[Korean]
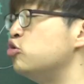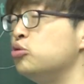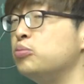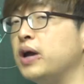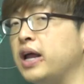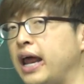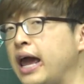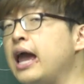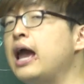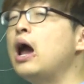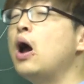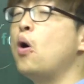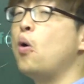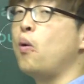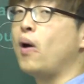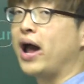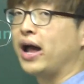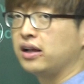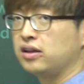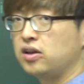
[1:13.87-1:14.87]
주변의
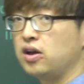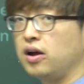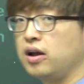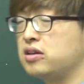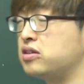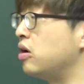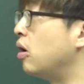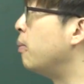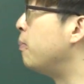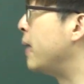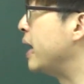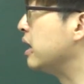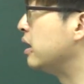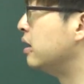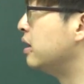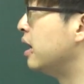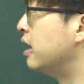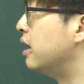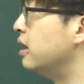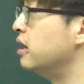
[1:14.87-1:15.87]
환경에서
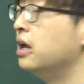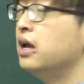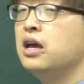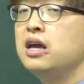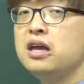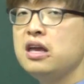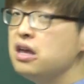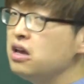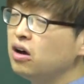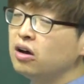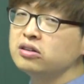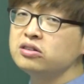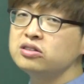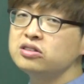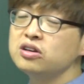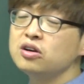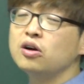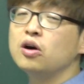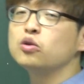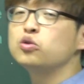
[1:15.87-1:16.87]
발견되는
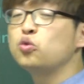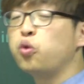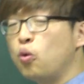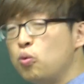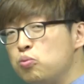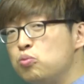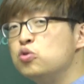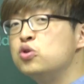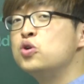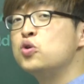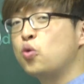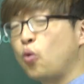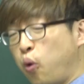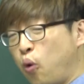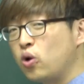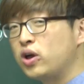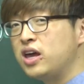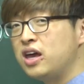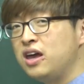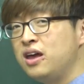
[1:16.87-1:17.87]
이것저것 동물,
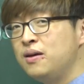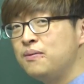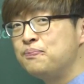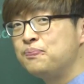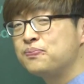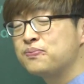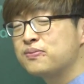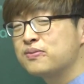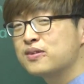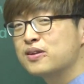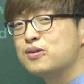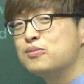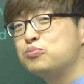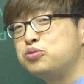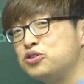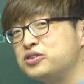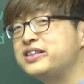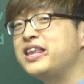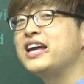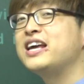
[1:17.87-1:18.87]
고기,
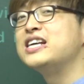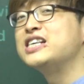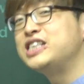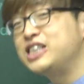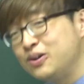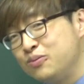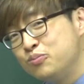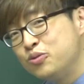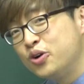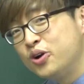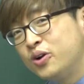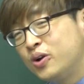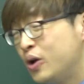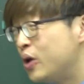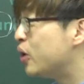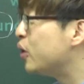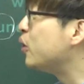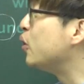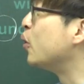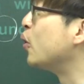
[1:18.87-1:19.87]
풀떼기, 식물
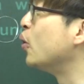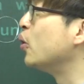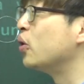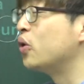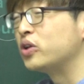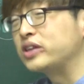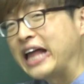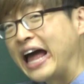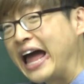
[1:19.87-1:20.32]
이런 거